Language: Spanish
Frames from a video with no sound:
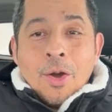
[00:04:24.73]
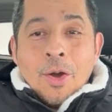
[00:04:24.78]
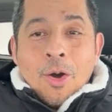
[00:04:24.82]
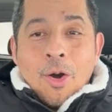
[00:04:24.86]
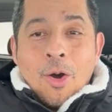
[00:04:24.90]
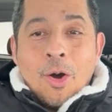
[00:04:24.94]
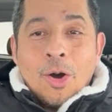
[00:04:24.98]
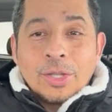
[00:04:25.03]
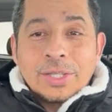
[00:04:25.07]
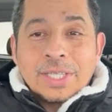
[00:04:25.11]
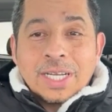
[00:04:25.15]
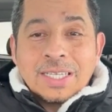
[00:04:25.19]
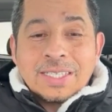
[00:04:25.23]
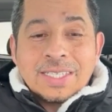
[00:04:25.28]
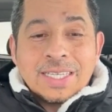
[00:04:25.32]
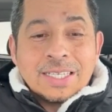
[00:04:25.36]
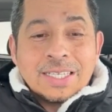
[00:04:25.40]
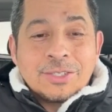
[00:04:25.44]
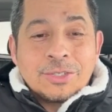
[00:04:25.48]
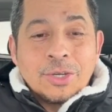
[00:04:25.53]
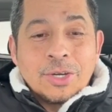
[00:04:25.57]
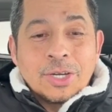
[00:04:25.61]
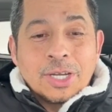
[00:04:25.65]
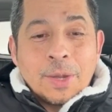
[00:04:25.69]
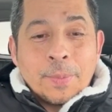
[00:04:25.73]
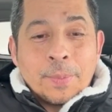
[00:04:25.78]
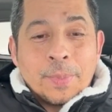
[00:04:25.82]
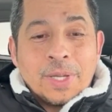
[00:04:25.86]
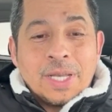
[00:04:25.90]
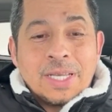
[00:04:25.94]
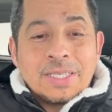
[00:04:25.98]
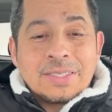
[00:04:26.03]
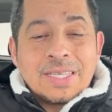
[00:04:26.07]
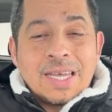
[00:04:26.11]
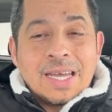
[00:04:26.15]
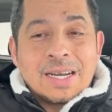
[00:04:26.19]
Otra sección que
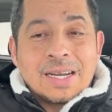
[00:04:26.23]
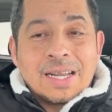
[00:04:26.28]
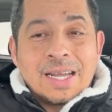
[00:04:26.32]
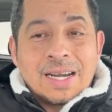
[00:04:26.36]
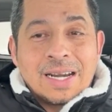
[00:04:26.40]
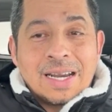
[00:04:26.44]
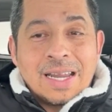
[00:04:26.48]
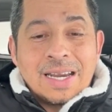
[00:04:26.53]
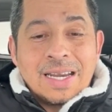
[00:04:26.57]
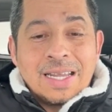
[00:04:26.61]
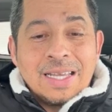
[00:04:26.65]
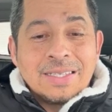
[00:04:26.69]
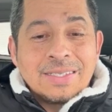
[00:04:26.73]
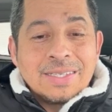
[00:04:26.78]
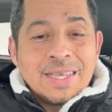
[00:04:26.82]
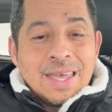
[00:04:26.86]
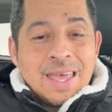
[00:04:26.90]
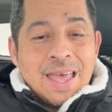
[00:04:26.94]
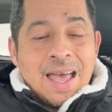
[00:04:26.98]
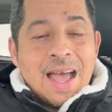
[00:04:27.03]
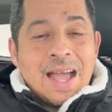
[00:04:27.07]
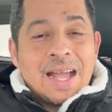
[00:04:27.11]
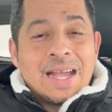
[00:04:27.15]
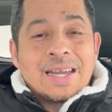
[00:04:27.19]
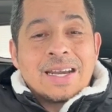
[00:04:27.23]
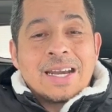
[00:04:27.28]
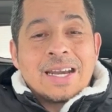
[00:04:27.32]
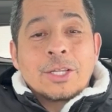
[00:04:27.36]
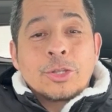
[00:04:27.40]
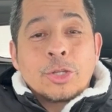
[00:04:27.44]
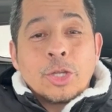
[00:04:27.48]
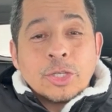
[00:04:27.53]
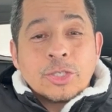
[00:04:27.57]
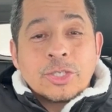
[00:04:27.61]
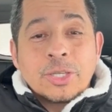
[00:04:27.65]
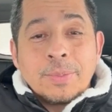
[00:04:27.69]
puedes agarrar es agarrar
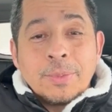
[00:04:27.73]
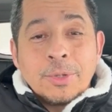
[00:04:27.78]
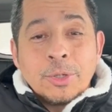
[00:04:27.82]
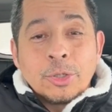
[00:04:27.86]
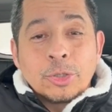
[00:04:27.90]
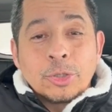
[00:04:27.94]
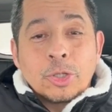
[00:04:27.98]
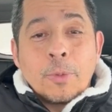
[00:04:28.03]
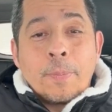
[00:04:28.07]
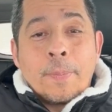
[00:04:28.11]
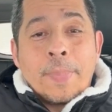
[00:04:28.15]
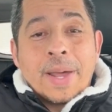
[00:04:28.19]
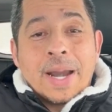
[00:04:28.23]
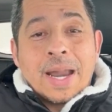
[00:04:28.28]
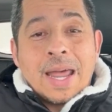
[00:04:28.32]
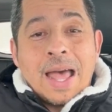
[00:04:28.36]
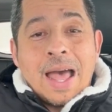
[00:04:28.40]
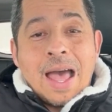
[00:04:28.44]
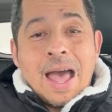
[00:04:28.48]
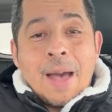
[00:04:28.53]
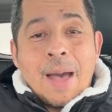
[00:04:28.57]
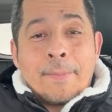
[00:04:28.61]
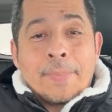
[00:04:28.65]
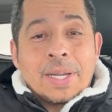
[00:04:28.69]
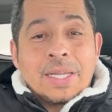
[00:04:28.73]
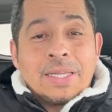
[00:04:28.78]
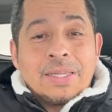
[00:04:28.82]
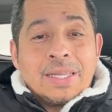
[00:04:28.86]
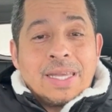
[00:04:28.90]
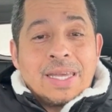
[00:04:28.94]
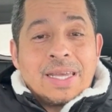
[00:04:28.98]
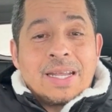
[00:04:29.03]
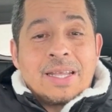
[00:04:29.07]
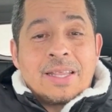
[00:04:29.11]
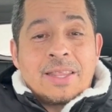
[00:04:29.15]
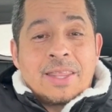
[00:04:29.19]
12 minutos para
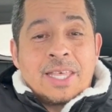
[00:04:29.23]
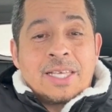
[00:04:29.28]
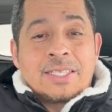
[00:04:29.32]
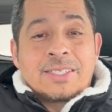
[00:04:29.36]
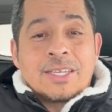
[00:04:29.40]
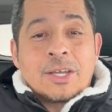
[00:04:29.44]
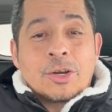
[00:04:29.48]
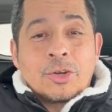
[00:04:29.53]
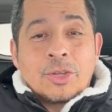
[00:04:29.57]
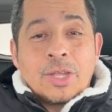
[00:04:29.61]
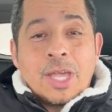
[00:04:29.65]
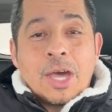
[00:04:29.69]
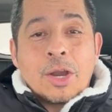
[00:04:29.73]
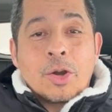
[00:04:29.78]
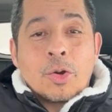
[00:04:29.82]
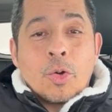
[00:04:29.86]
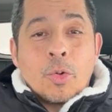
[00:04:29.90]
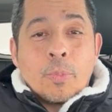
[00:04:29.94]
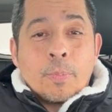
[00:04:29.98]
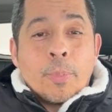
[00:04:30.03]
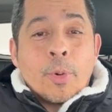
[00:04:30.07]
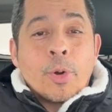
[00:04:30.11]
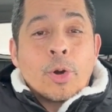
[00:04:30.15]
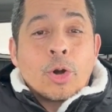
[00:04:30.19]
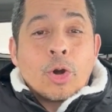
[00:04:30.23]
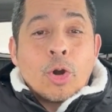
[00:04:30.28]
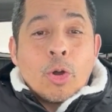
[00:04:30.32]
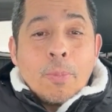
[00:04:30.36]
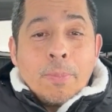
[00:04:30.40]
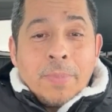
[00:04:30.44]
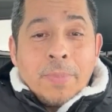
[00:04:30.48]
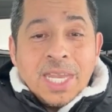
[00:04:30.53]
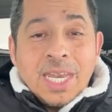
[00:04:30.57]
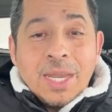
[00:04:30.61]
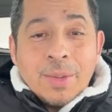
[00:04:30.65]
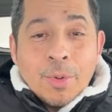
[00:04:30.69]
aprender a desarrollar por lo
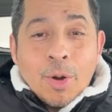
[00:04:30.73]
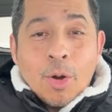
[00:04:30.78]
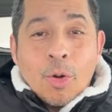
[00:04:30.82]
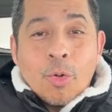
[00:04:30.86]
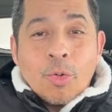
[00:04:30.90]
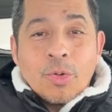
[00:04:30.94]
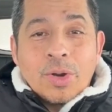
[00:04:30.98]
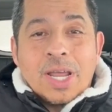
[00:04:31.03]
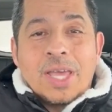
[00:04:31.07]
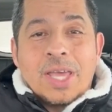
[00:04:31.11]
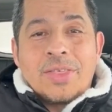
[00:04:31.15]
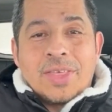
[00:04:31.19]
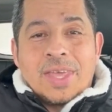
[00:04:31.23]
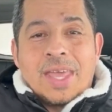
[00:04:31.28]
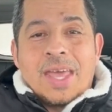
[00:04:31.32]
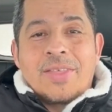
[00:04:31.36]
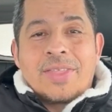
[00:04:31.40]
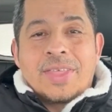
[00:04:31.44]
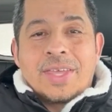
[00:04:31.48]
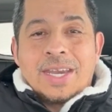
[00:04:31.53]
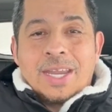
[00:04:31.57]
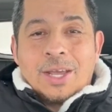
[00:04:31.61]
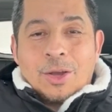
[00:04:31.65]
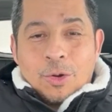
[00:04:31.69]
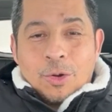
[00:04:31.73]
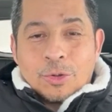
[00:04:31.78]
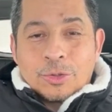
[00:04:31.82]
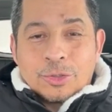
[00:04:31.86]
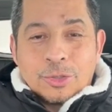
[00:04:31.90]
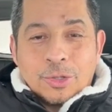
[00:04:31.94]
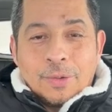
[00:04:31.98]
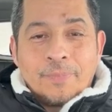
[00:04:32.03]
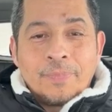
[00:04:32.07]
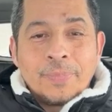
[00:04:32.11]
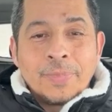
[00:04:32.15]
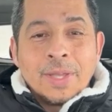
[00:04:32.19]
mínimo una idea de
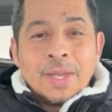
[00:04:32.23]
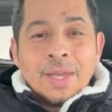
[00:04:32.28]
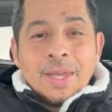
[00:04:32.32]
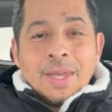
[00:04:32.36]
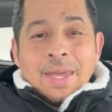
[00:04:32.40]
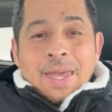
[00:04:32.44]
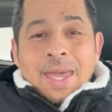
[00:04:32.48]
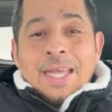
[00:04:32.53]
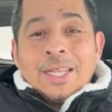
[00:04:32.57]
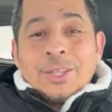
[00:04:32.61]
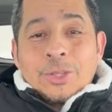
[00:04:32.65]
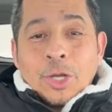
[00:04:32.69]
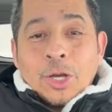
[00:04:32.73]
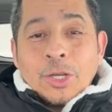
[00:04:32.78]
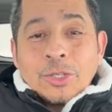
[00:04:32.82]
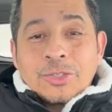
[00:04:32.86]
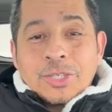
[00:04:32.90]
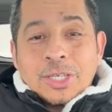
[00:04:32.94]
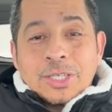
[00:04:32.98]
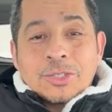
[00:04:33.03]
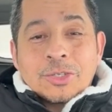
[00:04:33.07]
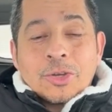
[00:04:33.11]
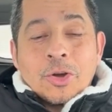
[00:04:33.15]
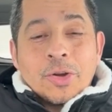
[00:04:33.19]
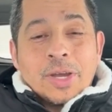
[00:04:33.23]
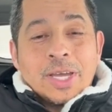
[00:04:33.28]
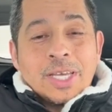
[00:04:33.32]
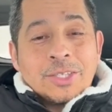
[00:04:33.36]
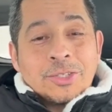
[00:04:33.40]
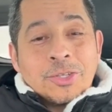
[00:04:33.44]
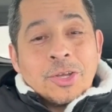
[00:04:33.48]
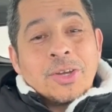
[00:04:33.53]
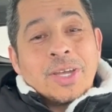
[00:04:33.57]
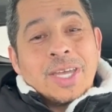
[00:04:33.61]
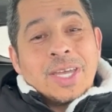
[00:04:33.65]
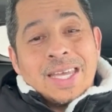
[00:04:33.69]
negocio. Entonces, con
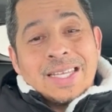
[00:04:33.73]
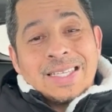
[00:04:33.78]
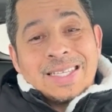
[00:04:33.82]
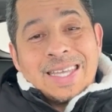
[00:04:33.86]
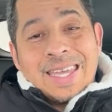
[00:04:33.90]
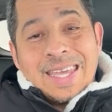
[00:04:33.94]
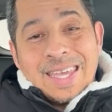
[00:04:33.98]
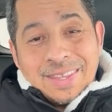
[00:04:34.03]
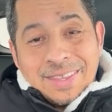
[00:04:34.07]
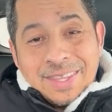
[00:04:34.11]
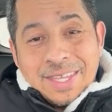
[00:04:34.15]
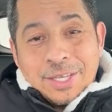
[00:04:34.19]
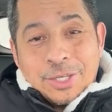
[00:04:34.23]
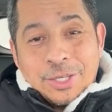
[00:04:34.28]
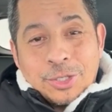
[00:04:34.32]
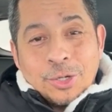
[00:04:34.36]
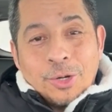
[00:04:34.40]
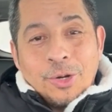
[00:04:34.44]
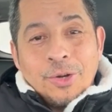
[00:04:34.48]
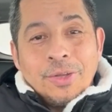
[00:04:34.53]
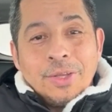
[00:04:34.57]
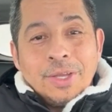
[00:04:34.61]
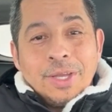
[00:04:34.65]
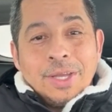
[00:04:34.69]
esto que te he dicho,